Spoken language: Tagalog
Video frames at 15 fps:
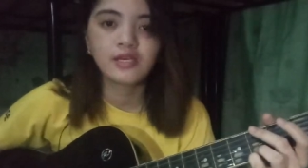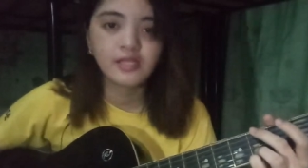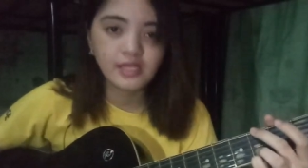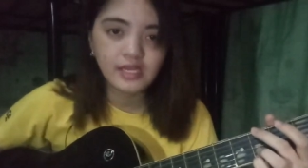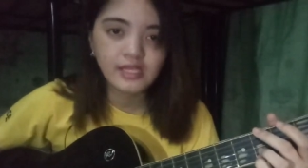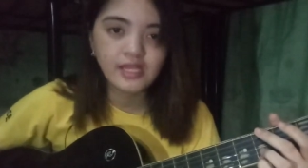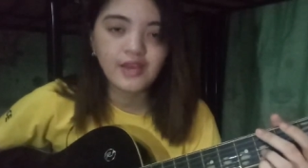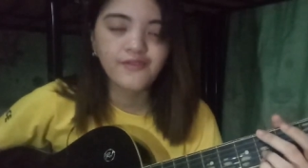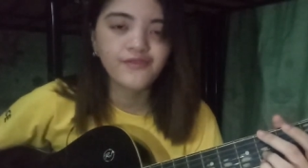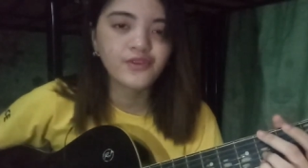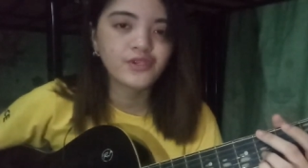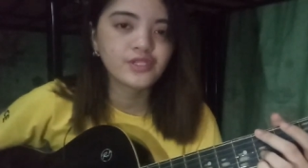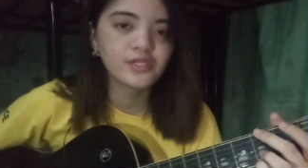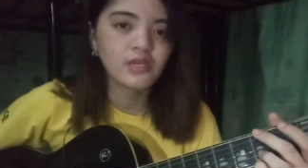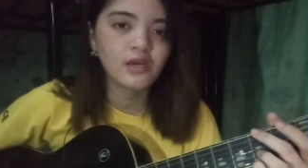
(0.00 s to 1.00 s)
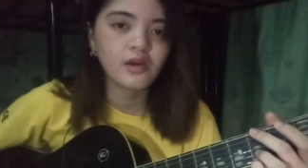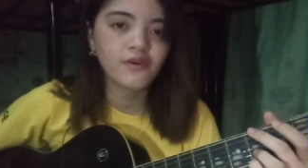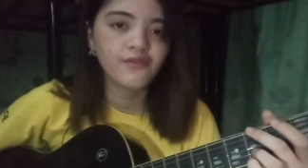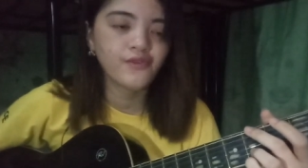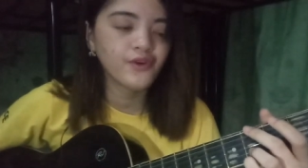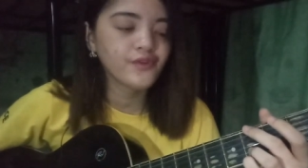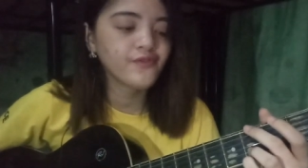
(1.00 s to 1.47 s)
Then, after
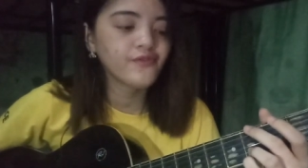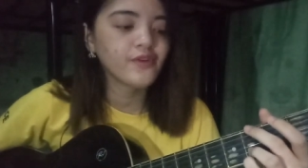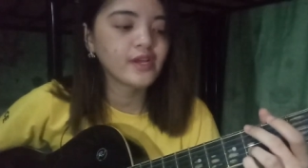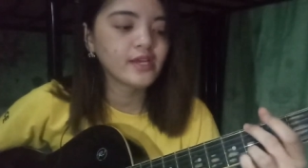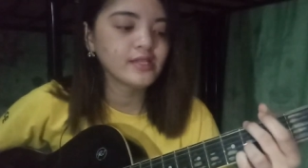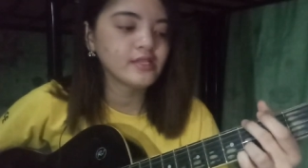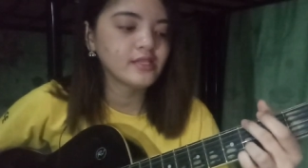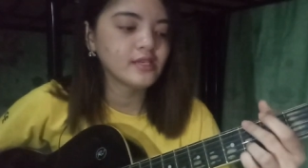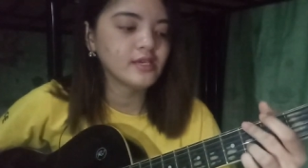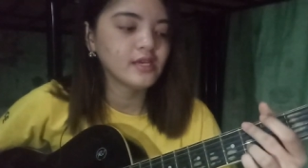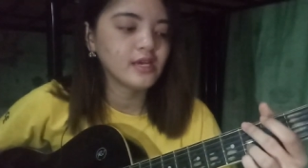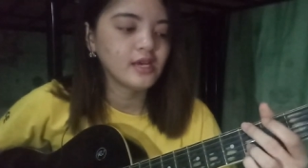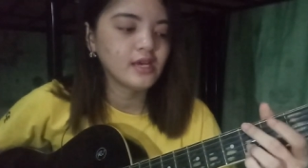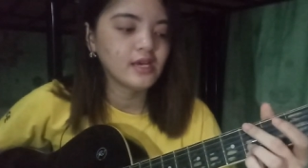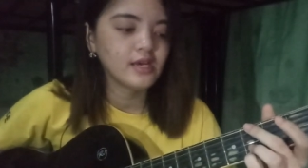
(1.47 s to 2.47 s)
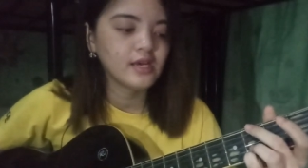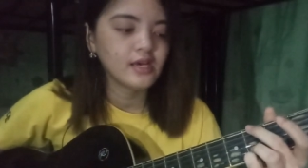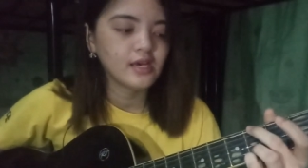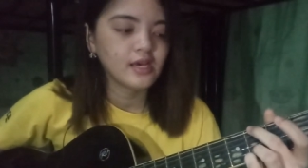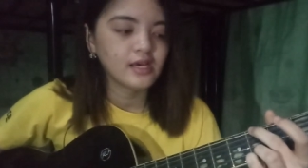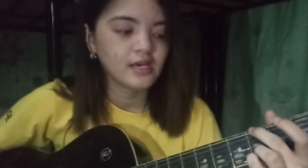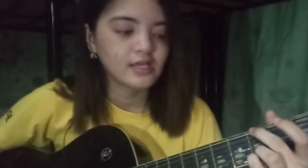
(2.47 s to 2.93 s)
sa 4th fret,
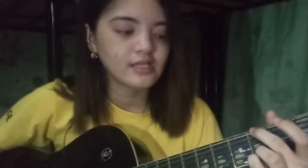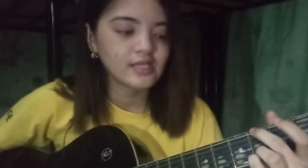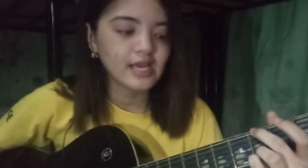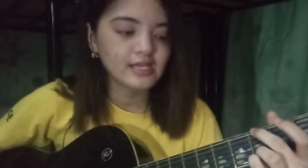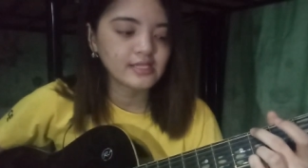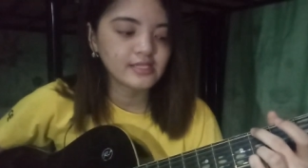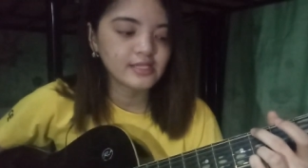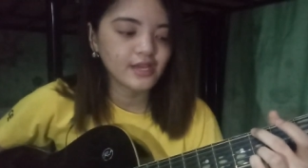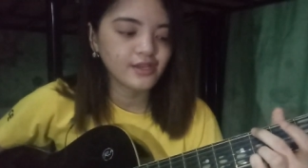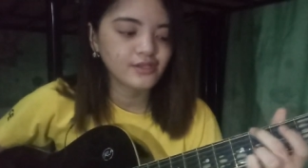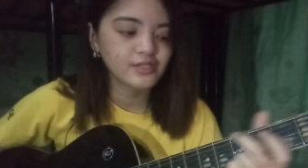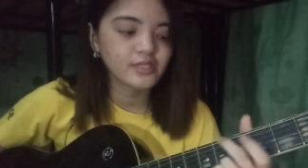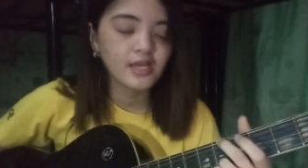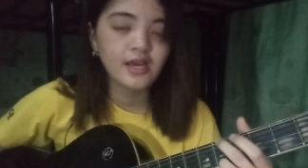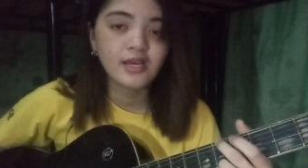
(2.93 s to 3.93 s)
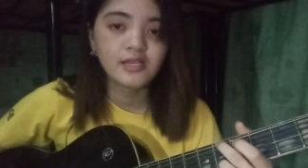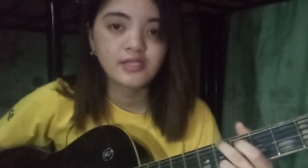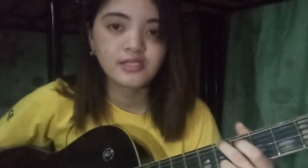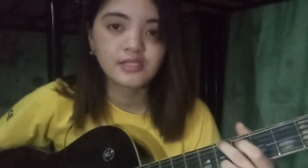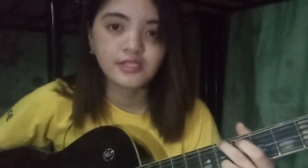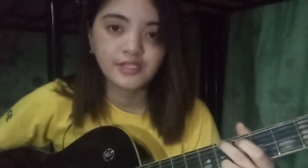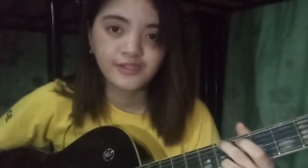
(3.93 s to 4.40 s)
taas tayo sa
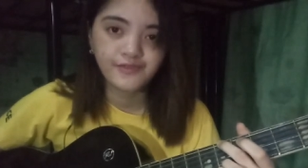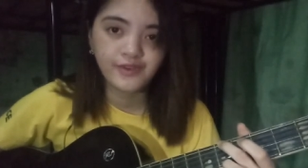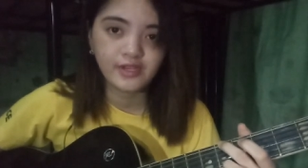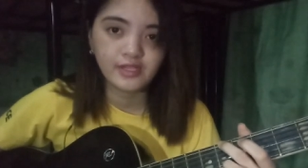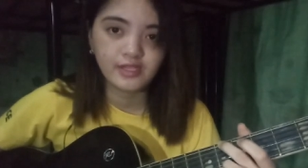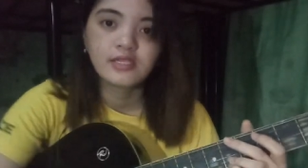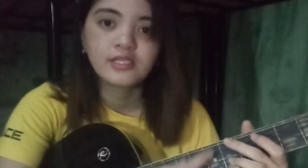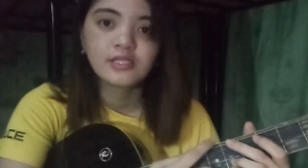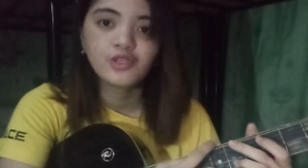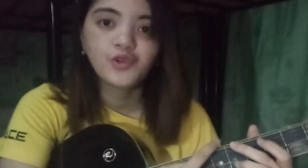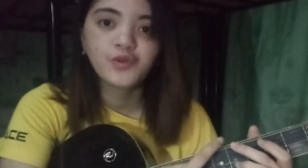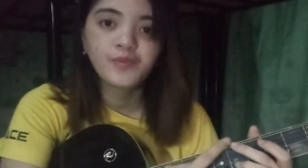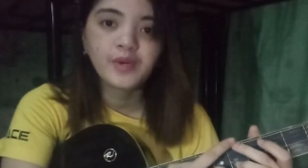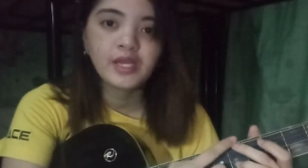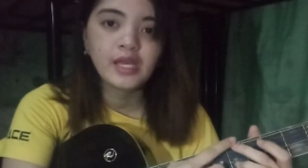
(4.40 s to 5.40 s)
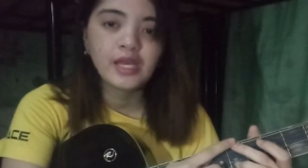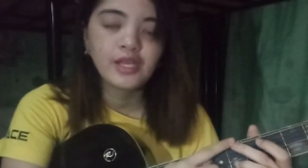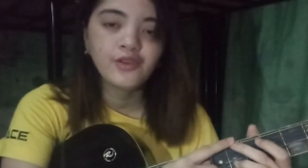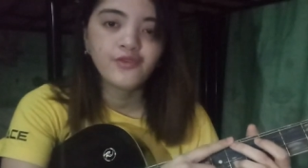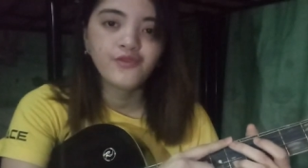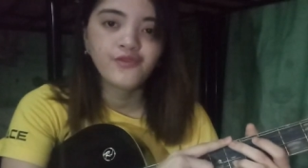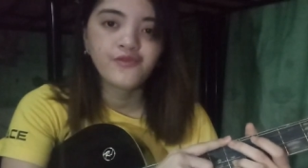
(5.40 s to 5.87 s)
6th fret. Doon pa
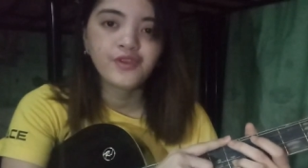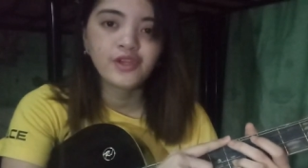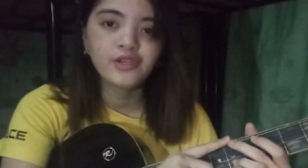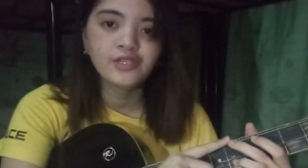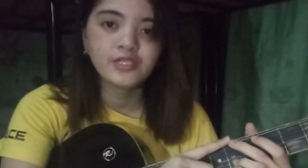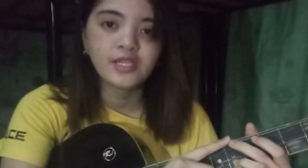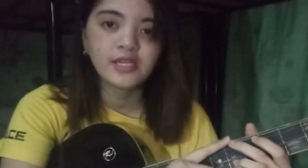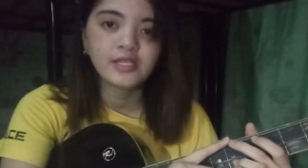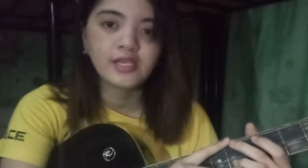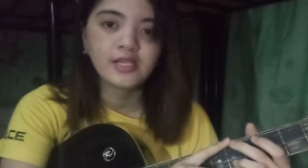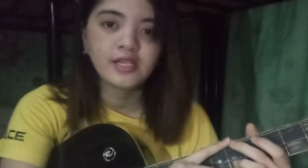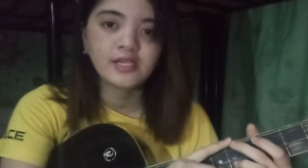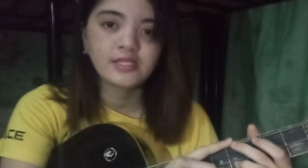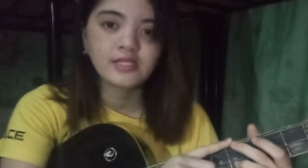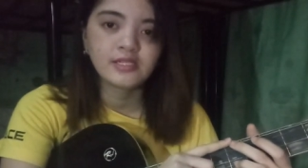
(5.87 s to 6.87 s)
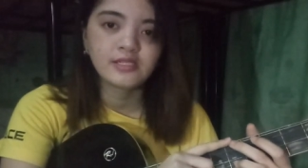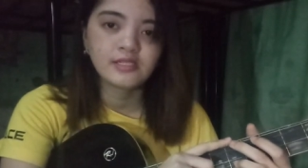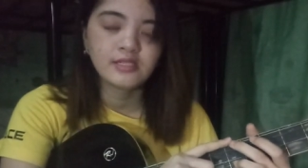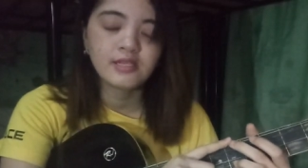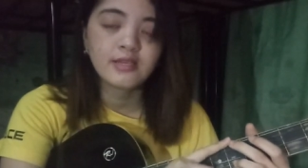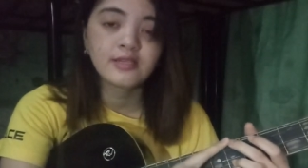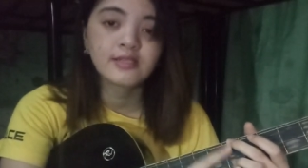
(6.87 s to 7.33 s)
rin yung fingers natin nasa
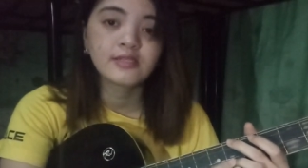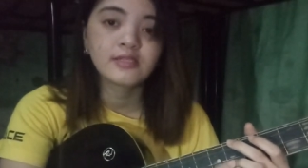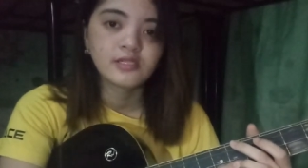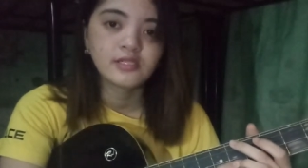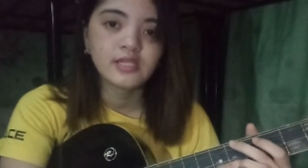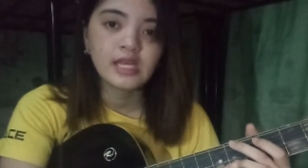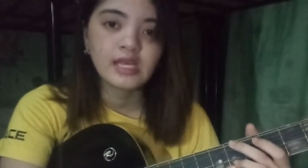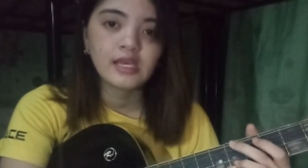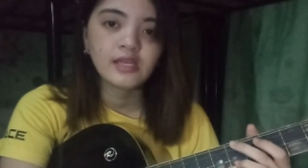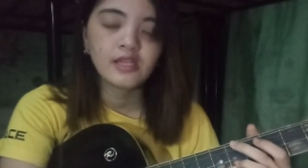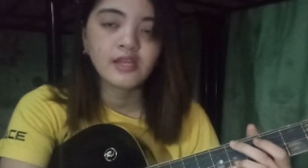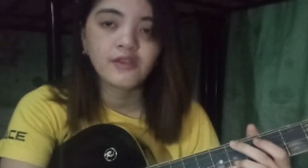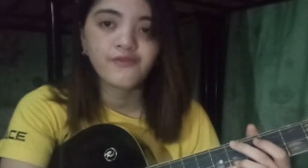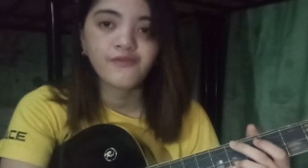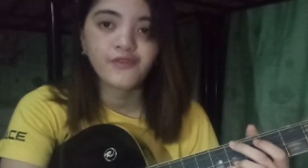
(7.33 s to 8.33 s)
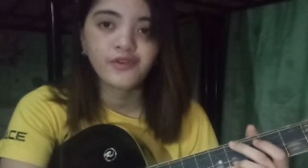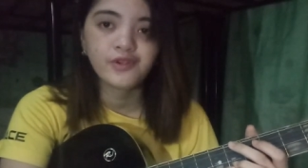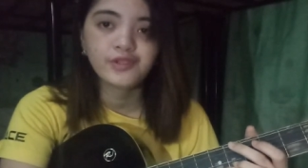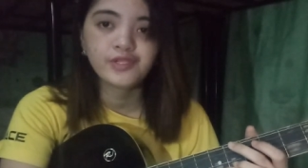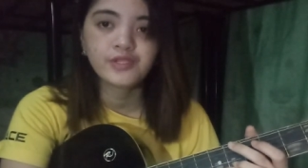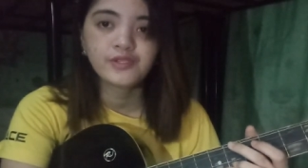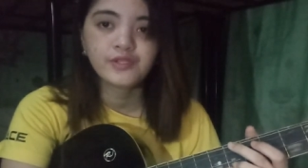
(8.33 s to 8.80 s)
6th, 2nd, and
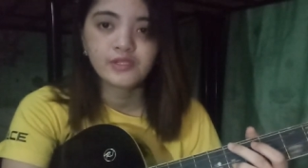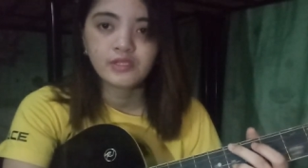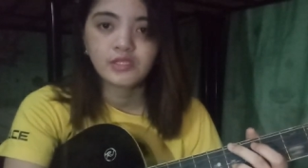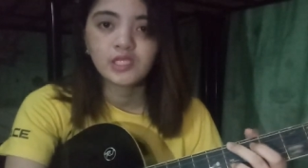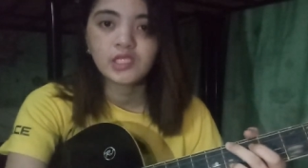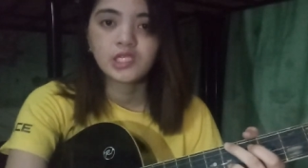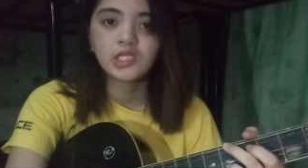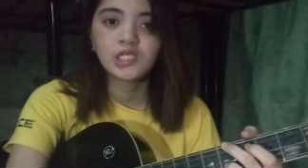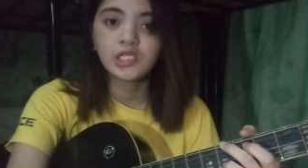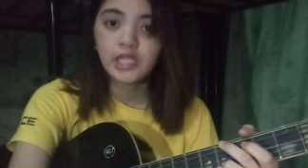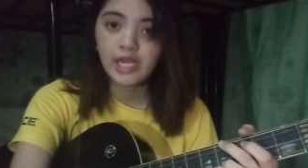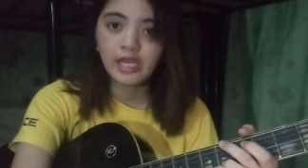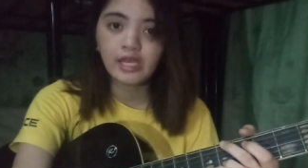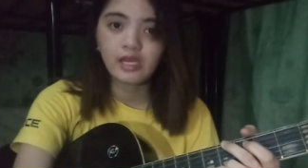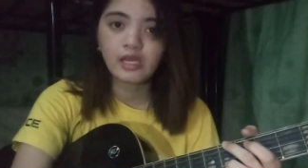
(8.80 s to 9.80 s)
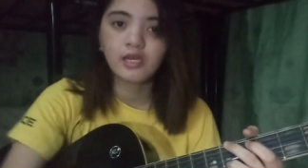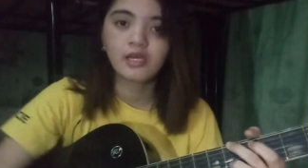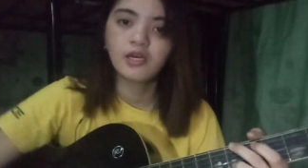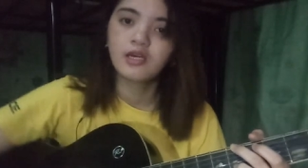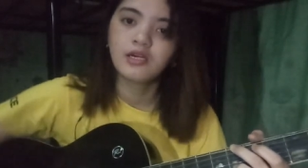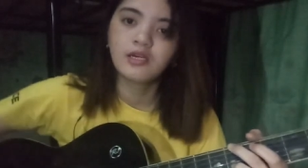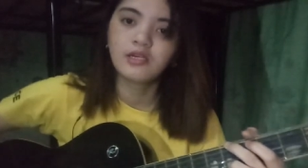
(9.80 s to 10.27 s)
1st string.
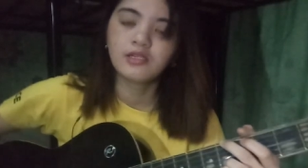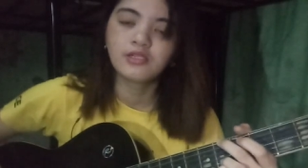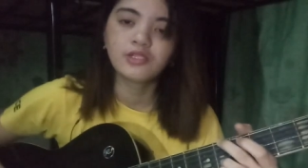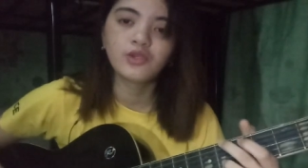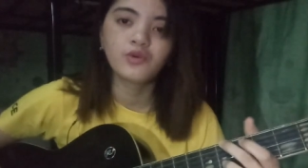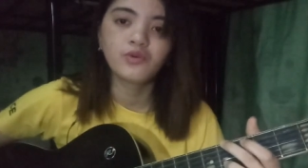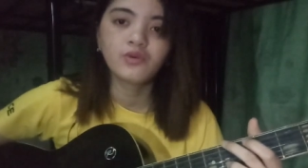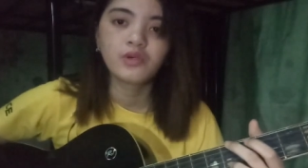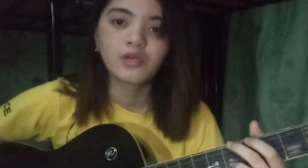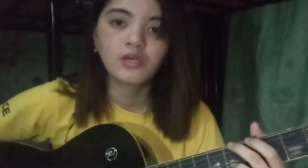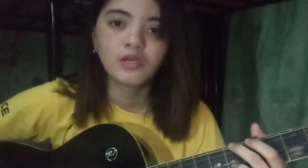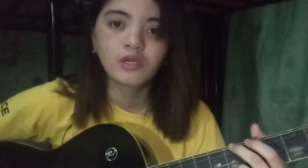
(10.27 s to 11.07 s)
So,